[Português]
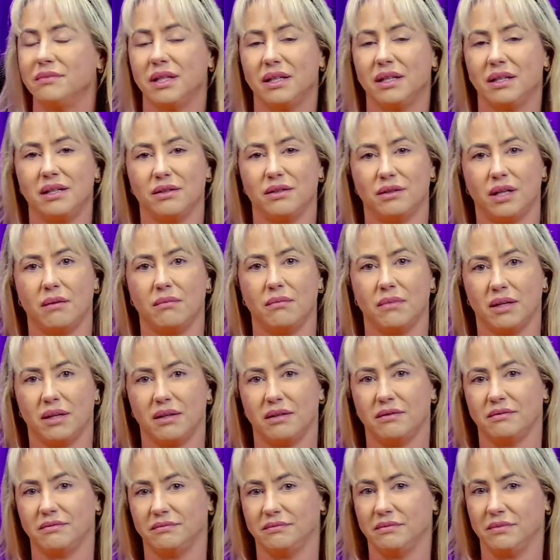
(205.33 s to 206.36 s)
Né? Eu tenho
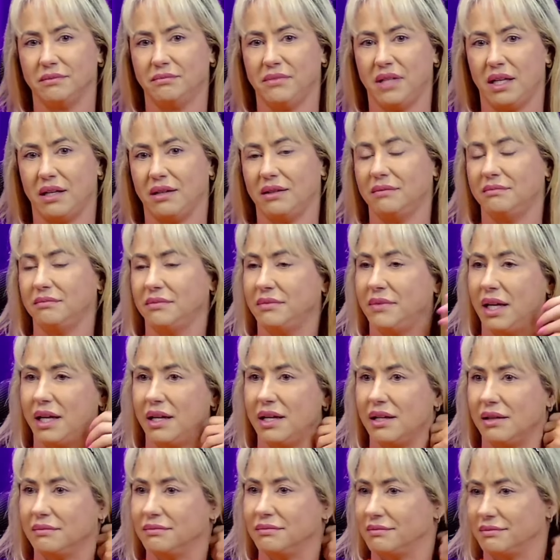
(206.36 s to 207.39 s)
uma minha minha
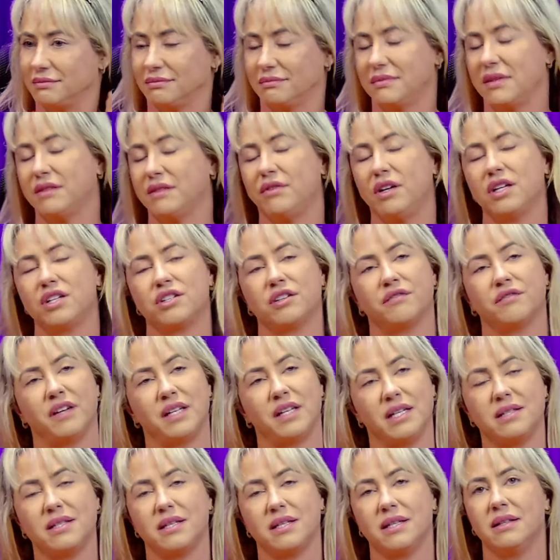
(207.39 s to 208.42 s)
minha avó que já é
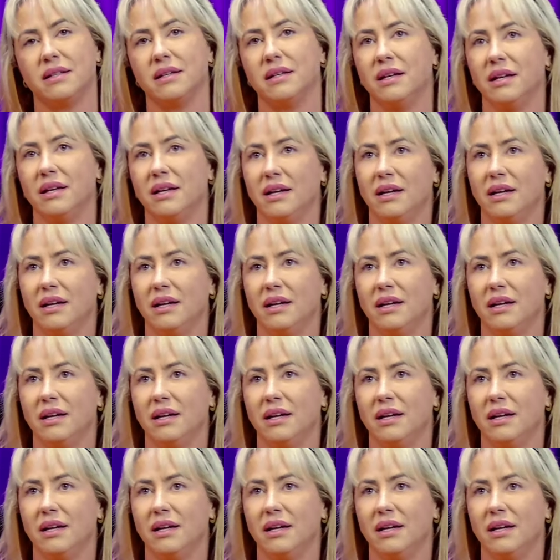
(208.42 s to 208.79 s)
falecida.